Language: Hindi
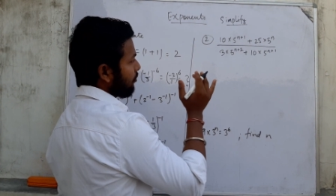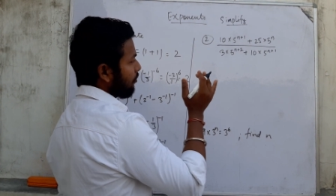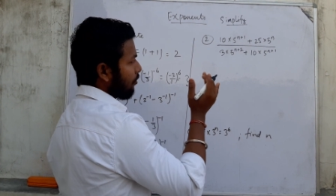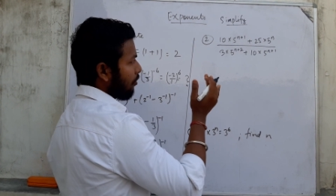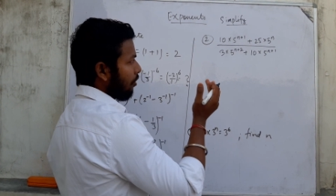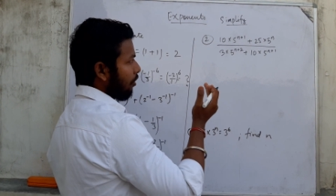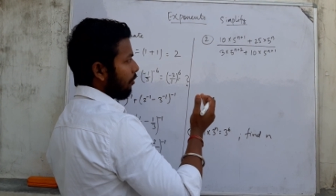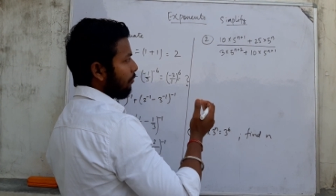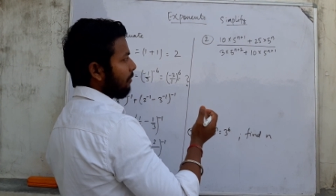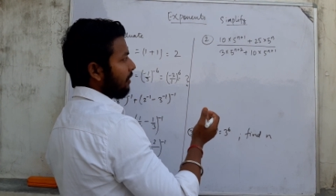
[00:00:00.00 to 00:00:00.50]
जो
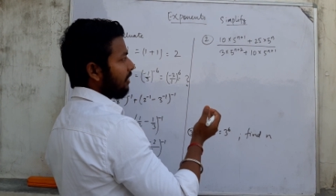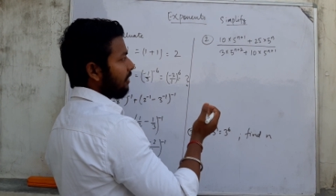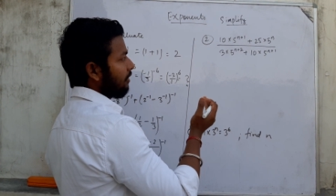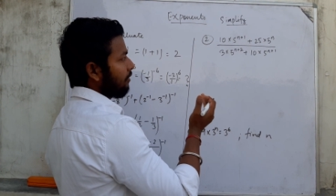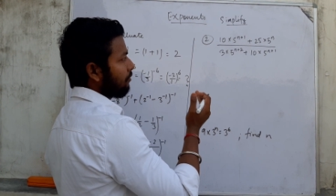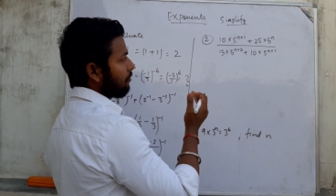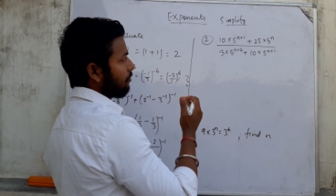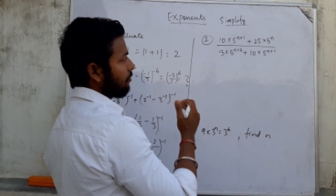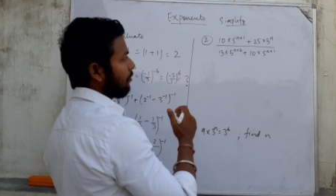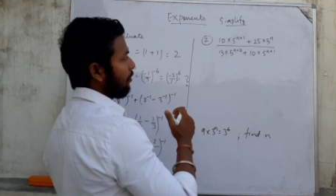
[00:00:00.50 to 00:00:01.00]
कॉमन
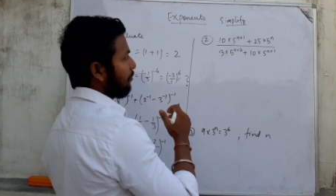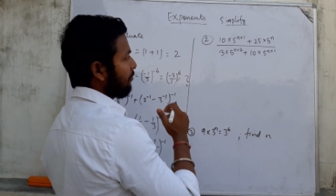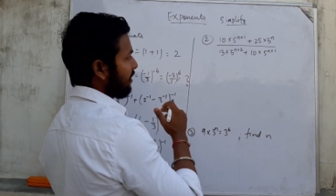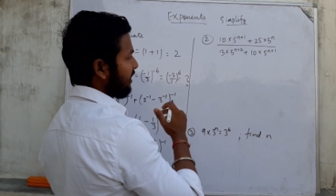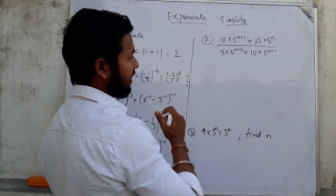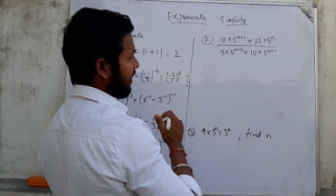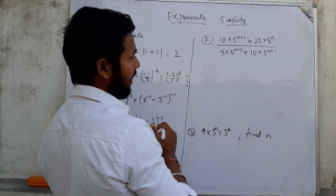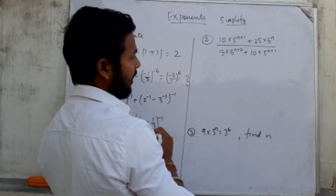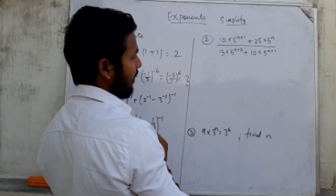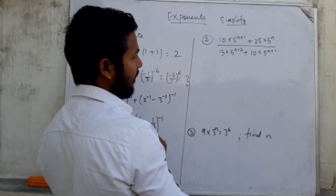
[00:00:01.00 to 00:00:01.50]
है उसको हम
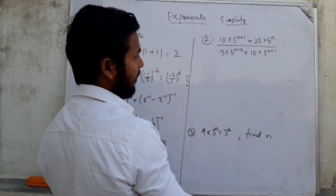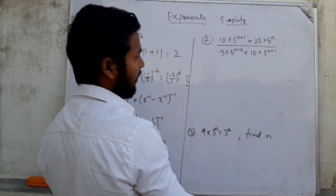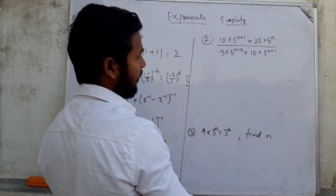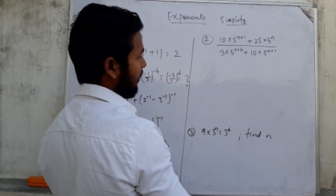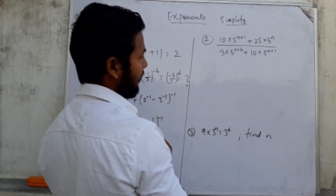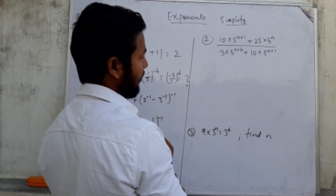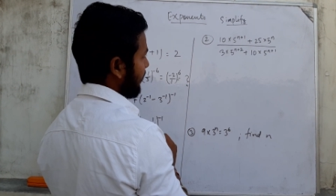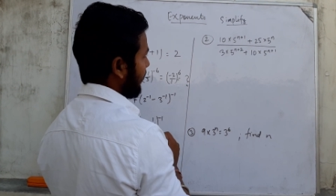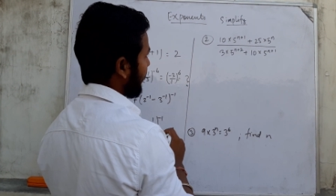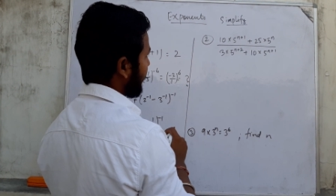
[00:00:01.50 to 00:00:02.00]

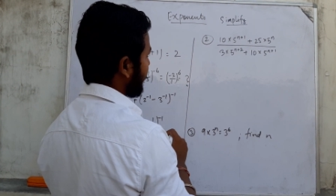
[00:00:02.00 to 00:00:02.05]
निकालेंगे क्या